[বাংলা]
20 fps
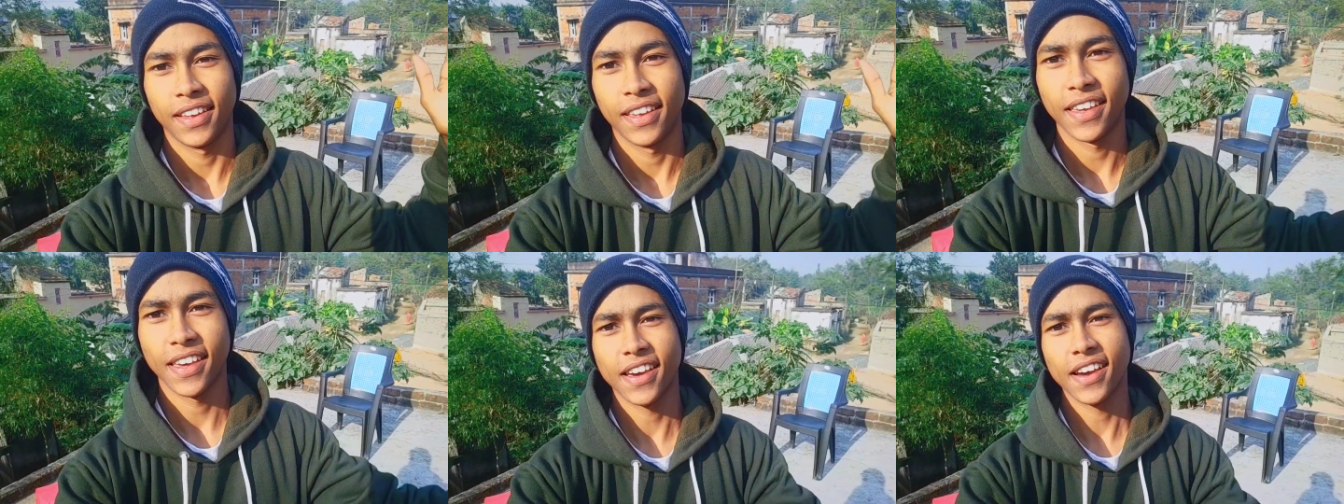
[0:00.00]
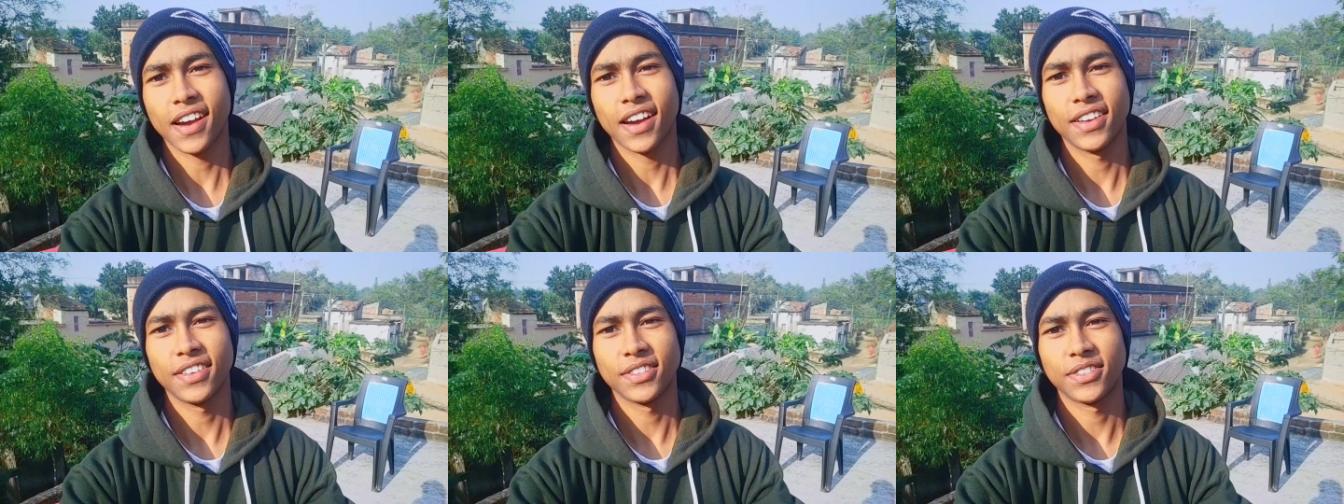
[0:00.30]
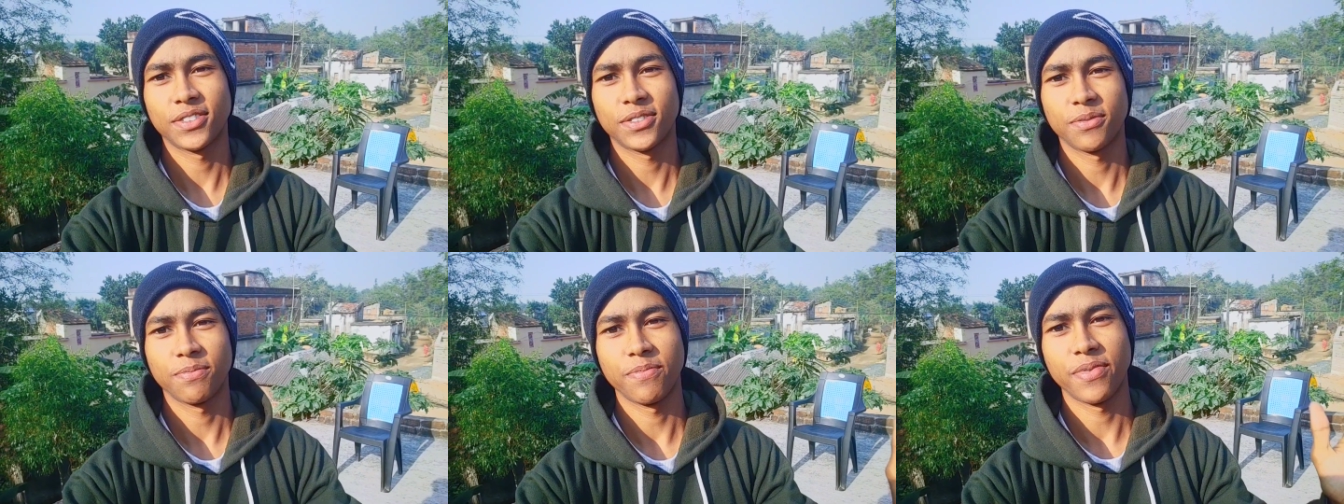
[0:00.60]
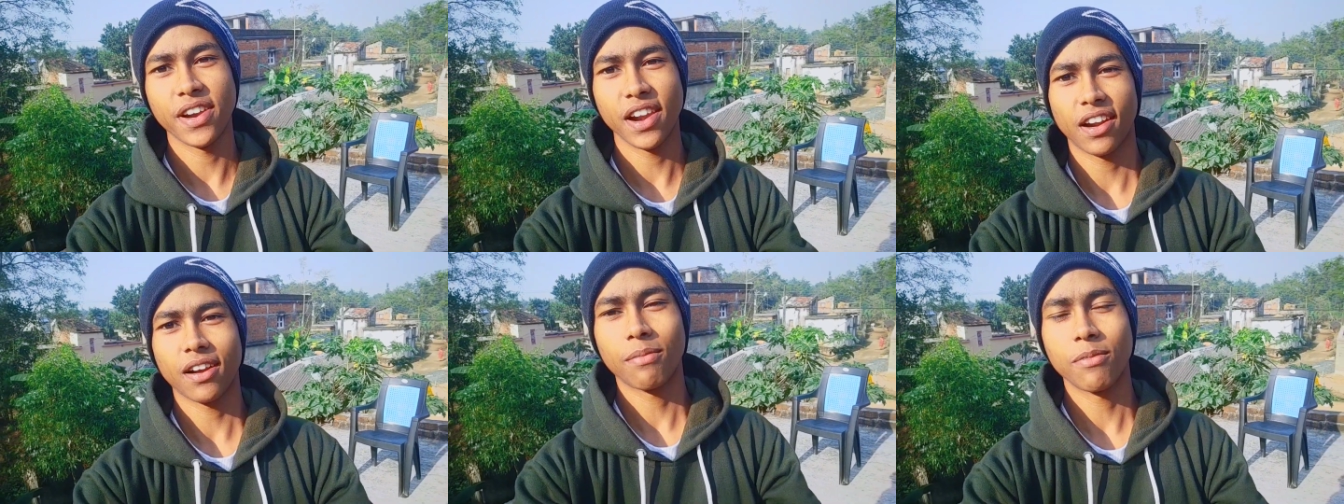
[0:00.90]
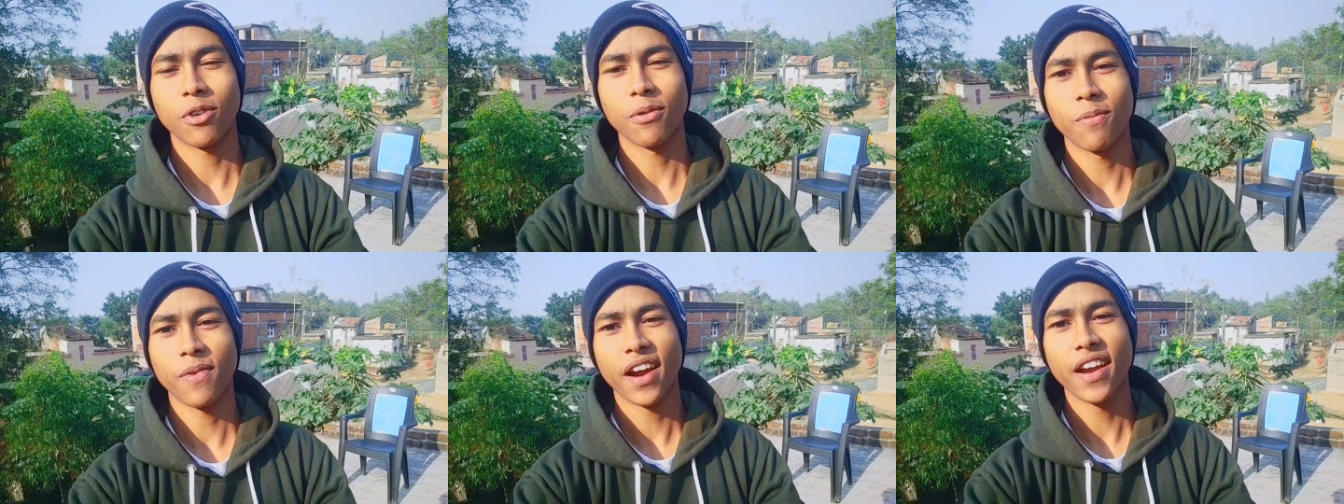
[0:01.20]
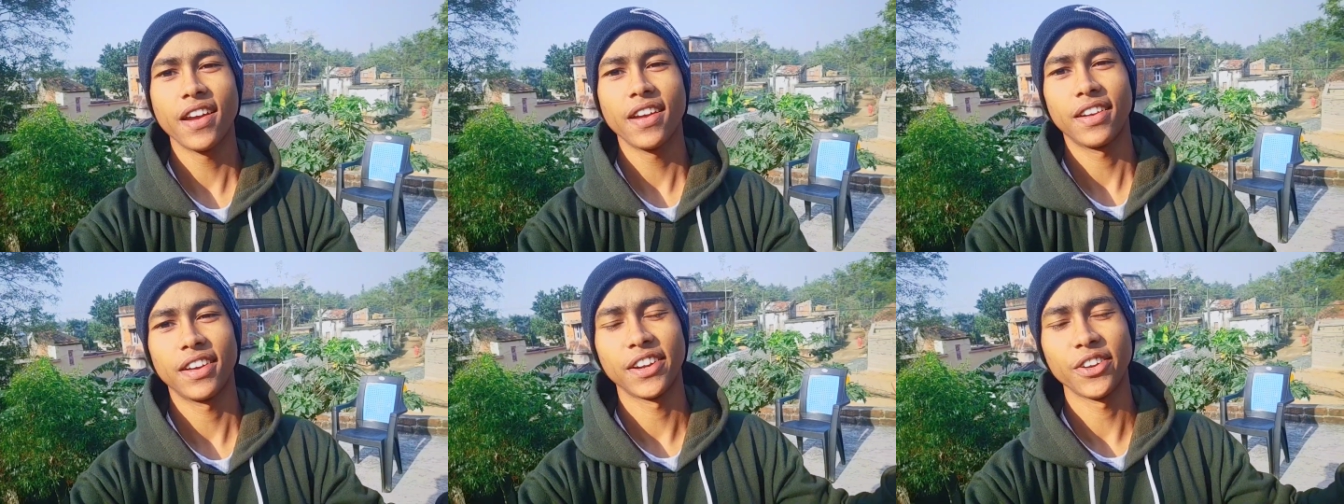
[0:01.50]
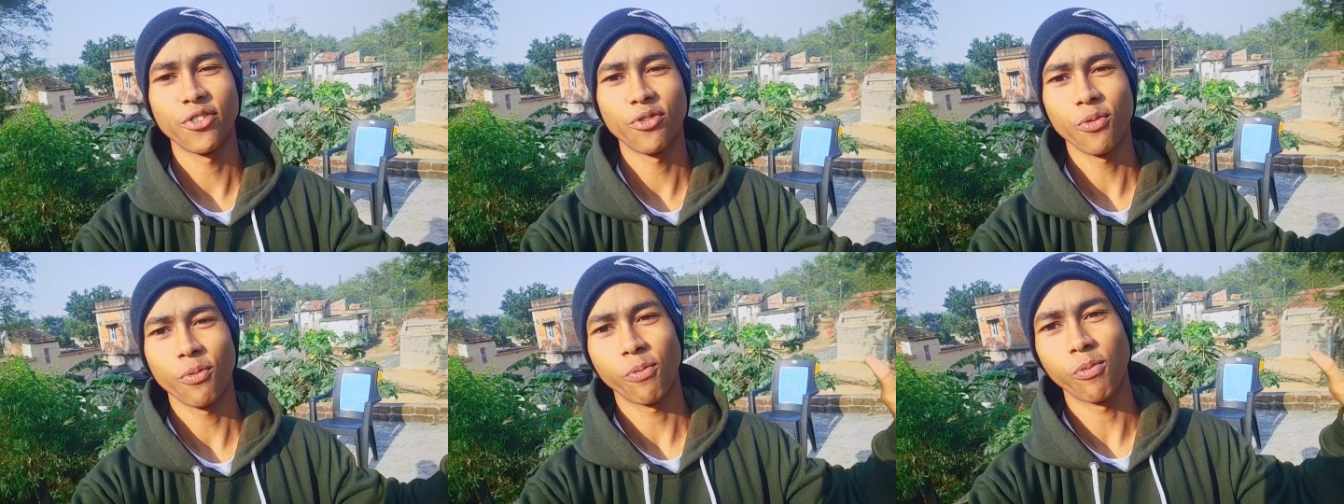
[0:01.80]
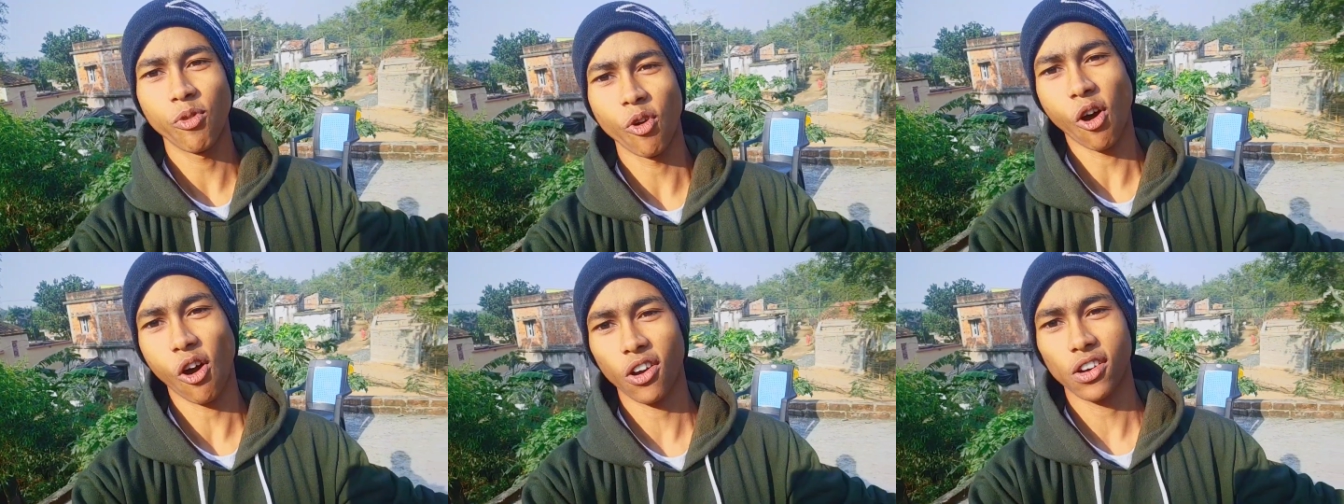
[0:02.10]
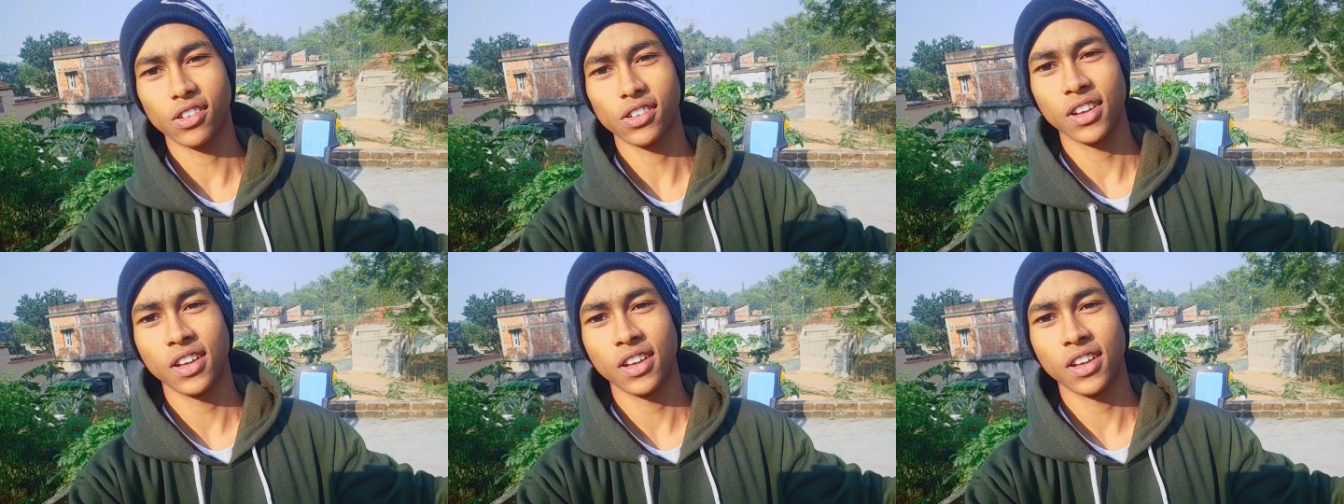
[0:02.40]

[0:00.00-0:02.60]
হ্যাঁ গাইস ওয়েলকাম টু মাই নিউ ব্লগ